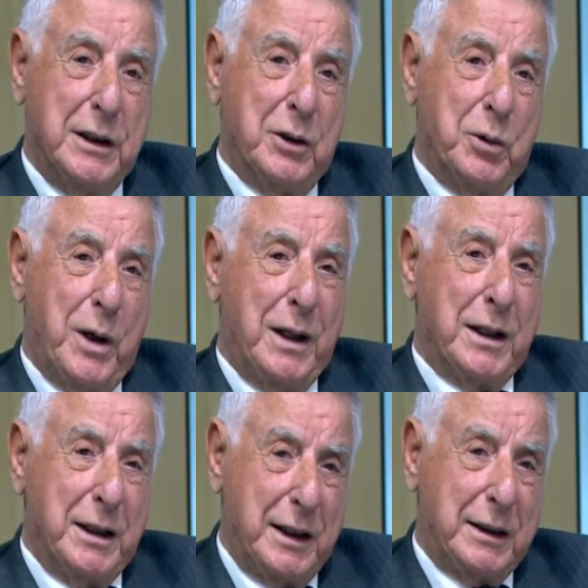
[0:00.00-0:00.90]

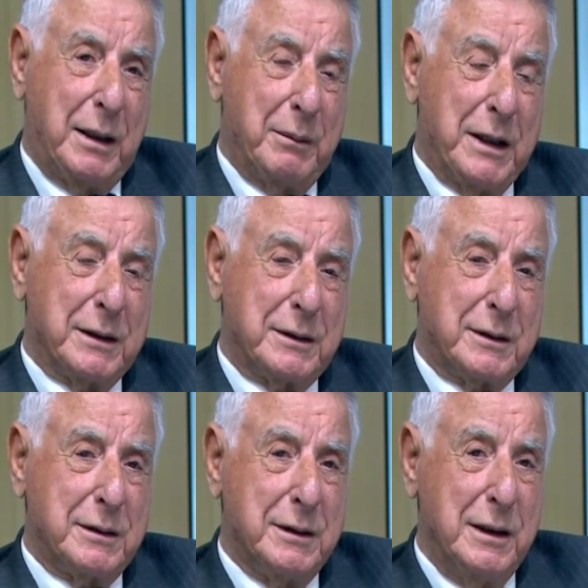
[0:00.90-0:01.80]
وأعلنت
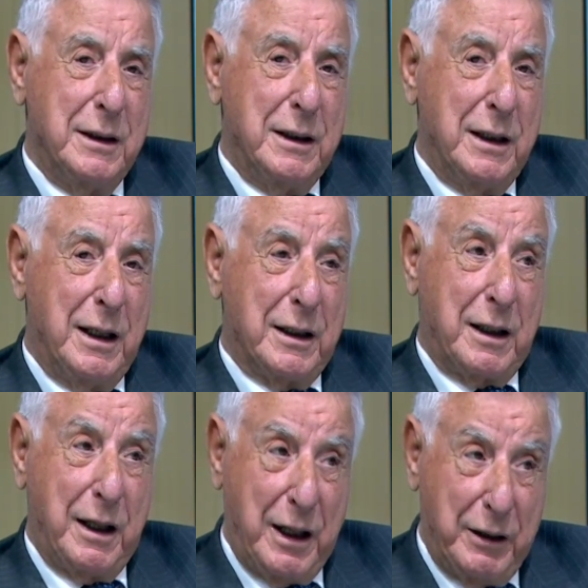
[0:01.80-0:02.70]
حماس عن
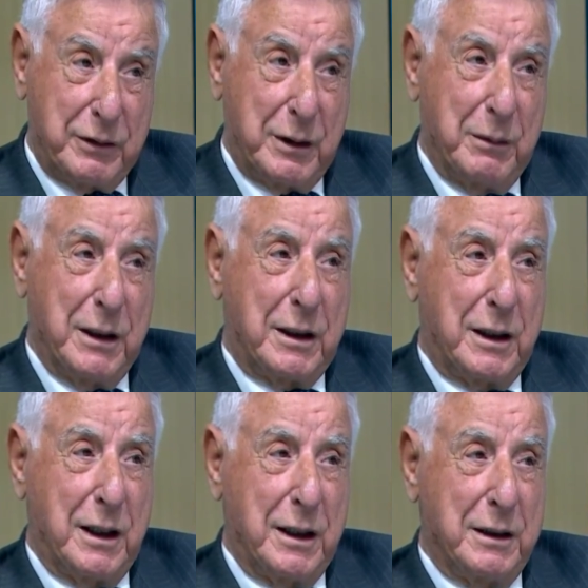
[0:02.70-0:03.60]
قذائف
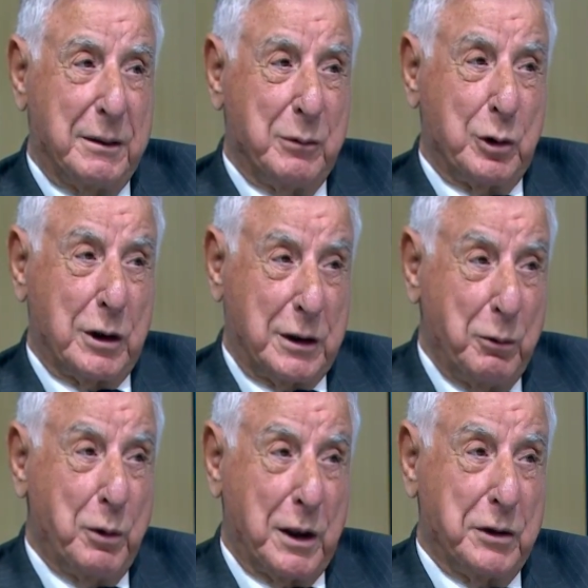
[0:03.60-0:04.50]
تملكها
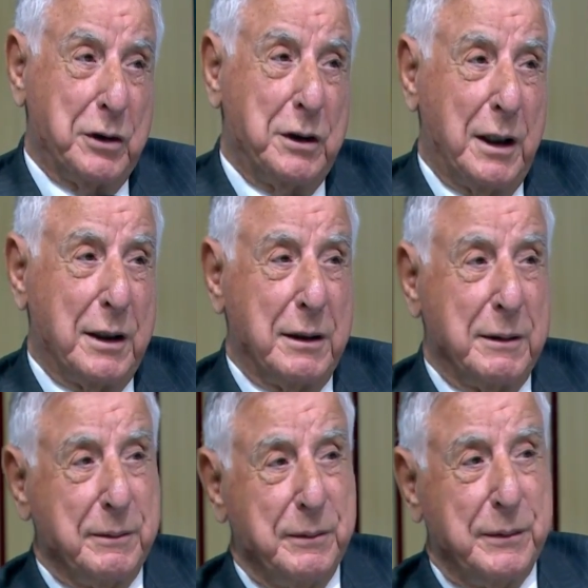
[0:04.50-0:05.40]
متطورة جدا
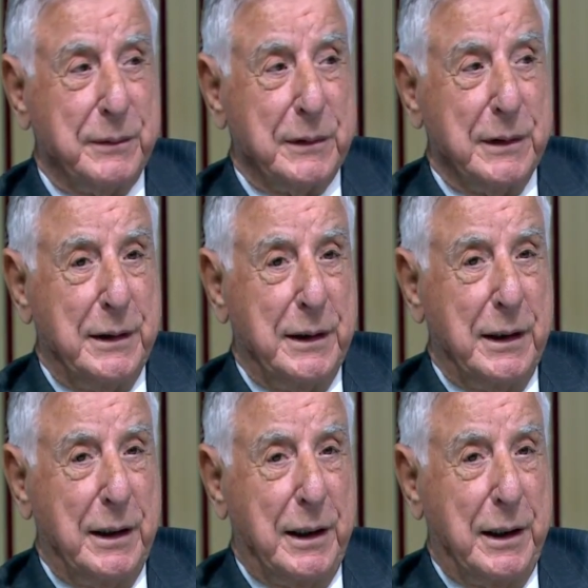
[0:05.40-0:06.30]

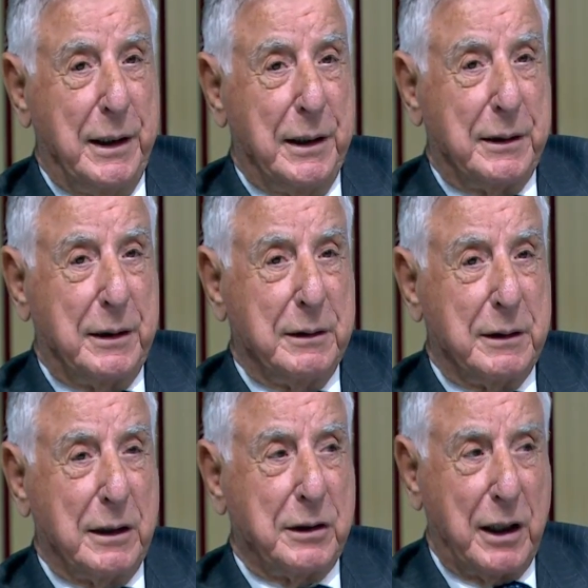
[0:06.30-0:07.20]
آه،
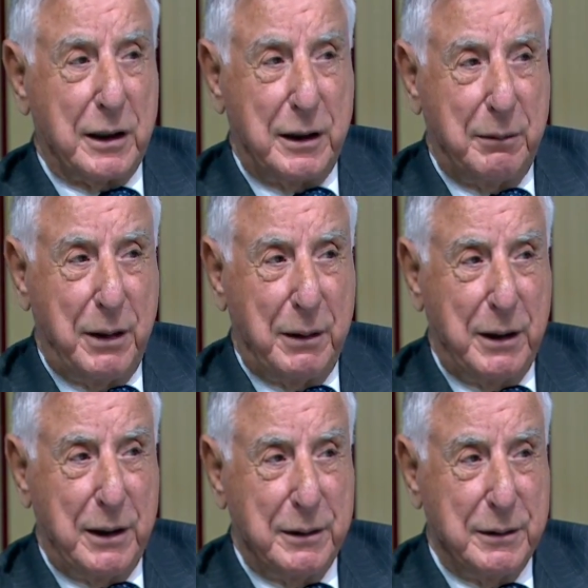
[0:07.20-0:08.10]
تصهر
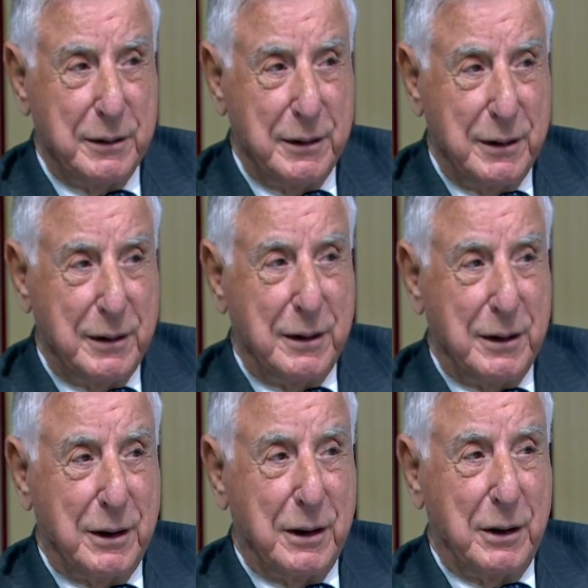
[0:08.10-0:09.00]
الدبابة
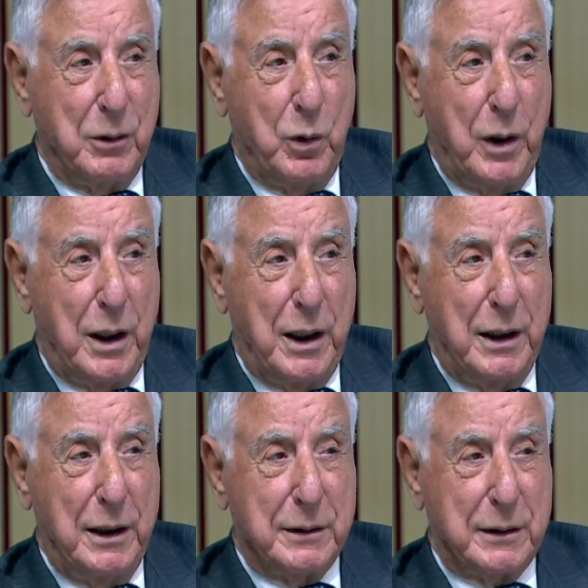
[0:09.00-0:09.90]

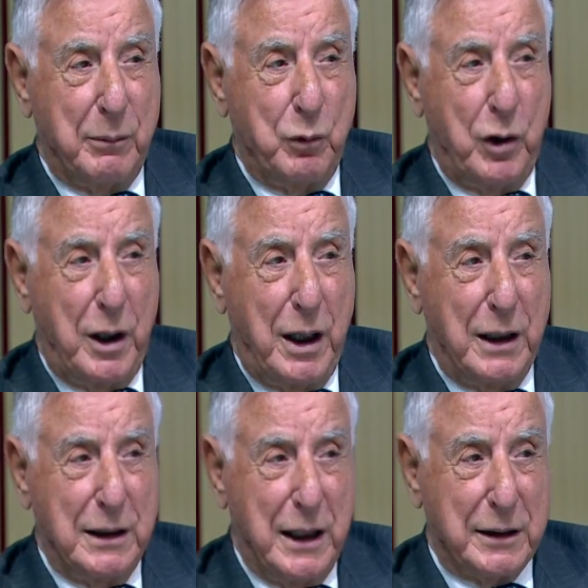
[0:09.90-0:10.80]
وسموها
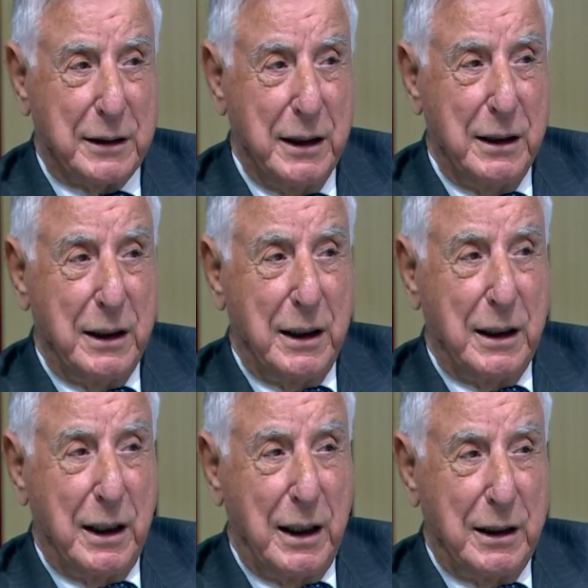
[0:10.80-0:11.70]
الياس
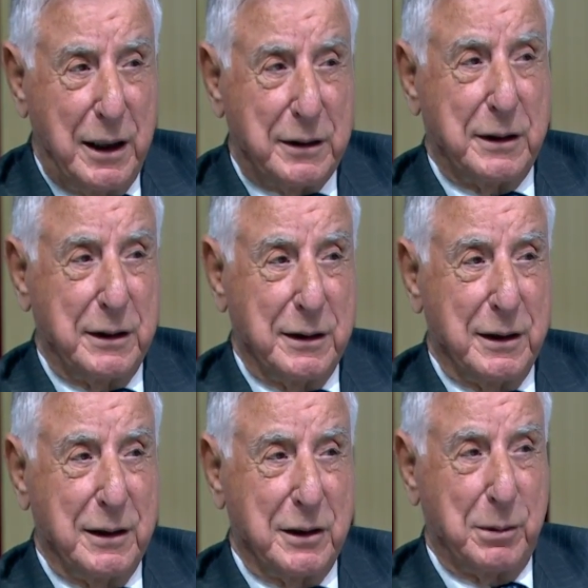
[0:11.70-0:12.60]
الياسين
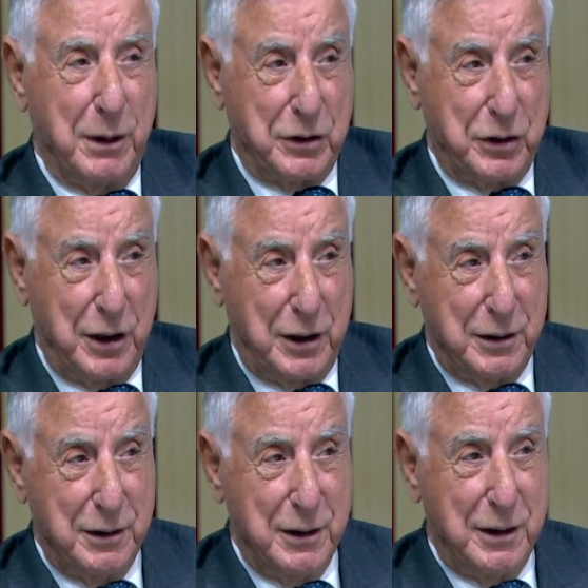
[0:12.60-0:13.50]
نسبة للشيخ
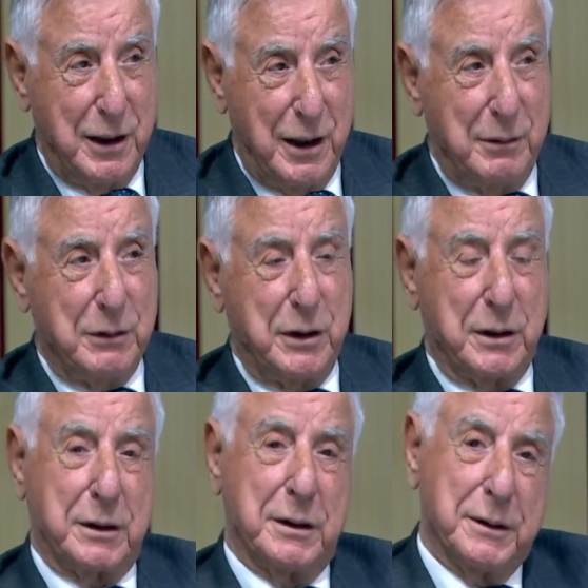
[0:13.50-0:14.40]
أحمد, أحمد ياسين.
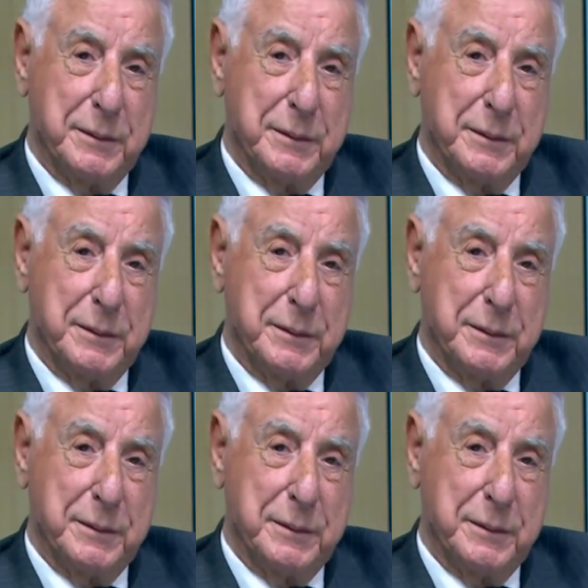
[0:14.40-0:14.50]
ياسين نعم